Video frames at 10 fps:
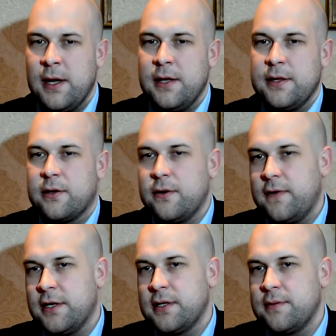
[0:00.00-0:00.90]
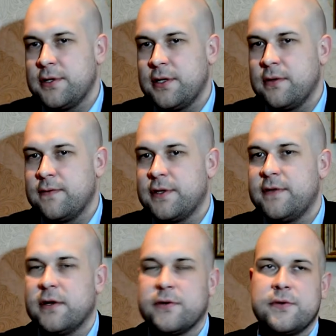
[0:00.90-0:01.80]
Tylko uważam, że no,
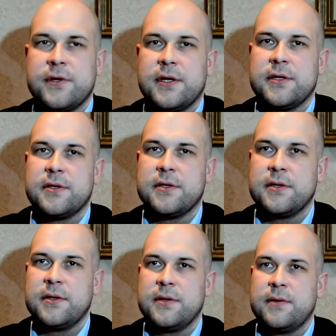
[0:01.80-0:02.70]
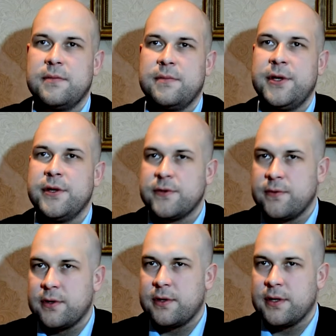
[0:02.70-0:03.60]
festiwal kosztuje nas y, milion
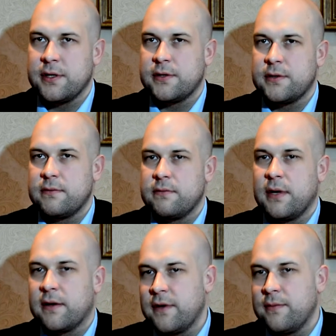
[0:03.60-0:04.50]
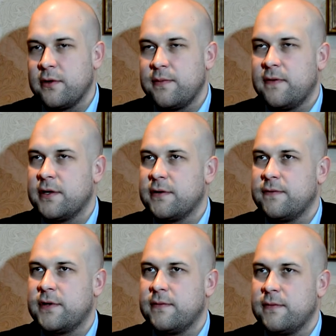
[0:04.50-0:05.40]
złotych. Jest, jak wiemy, odbywa
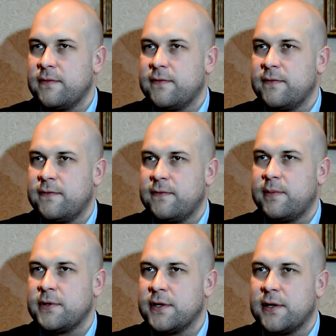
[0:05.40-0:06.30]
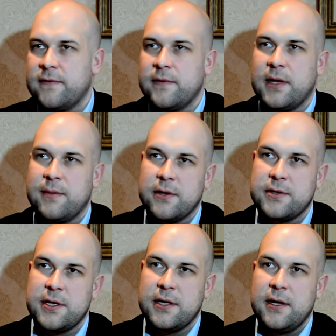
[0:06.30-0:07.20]
się w tym w pocyrkowym
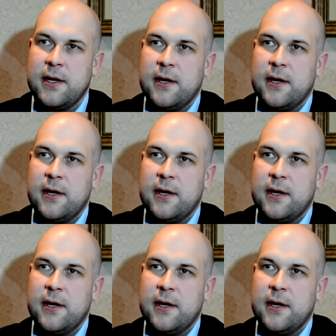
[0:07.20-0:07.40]
namiocie.